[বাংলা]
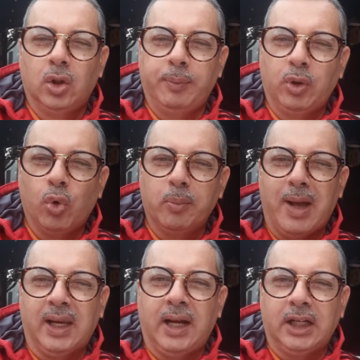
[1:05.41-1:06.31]
তবে কোন
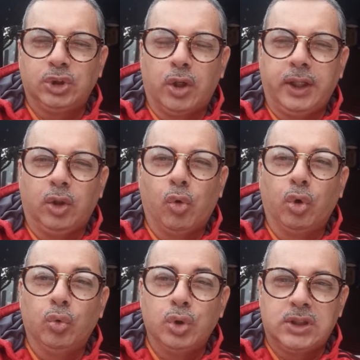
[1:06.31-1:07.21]
বাংলাটা সঠিক
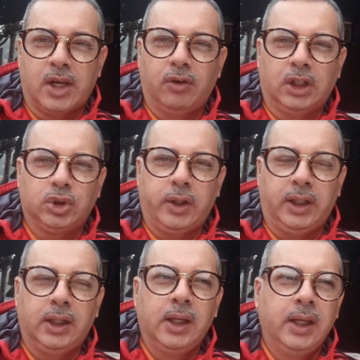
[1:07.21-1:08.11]
কোন উচ্চারণটা সঠিক